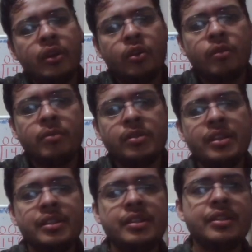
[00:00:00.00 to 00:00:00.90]
¿Cómo
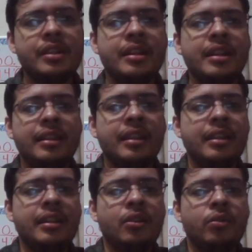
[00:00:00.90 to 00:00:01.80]
sé si se trata
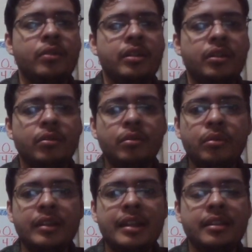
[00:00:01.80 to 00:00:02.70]
de
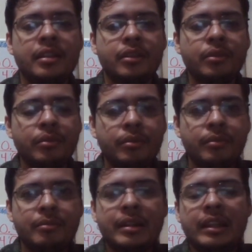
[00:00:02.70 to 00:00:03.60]
longitud, latitud,
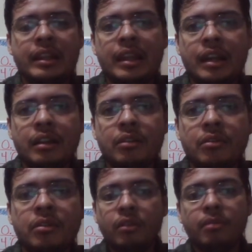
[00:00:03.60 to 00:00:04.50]
meridiano o